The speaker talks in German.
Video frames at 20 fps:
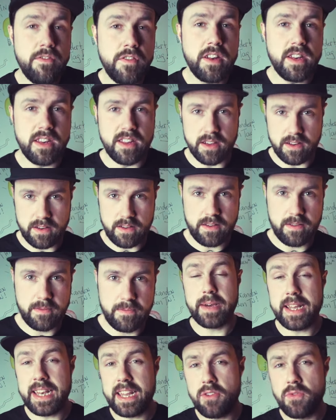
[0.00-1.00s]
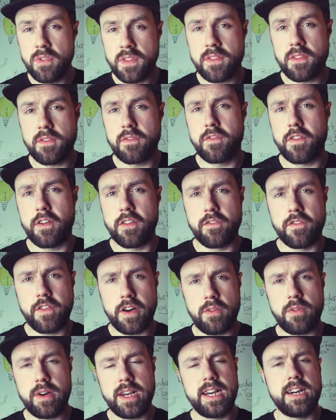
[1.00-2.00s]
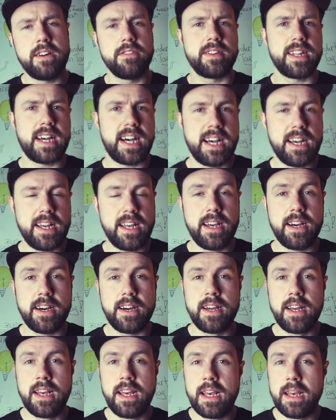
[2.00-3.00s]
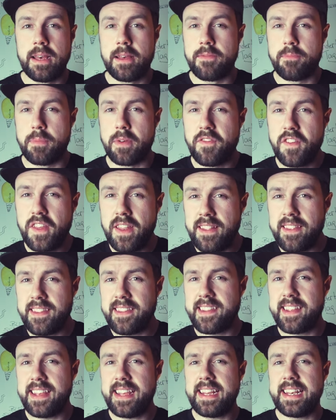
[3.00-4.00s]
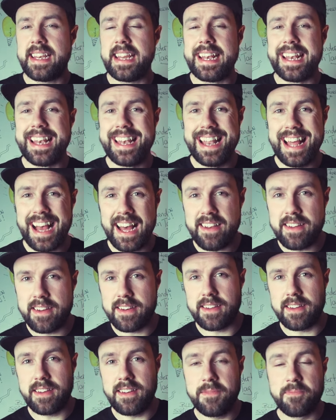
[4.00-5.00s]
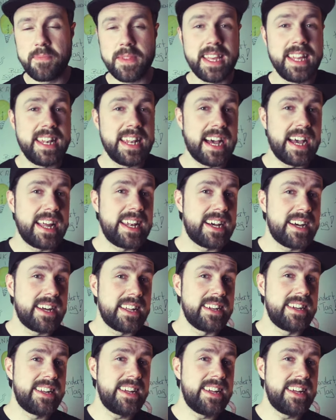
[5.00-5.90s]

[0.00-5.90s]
definiert. Bei der Nutzung von VR und AR befinden sich die Lernenden in einer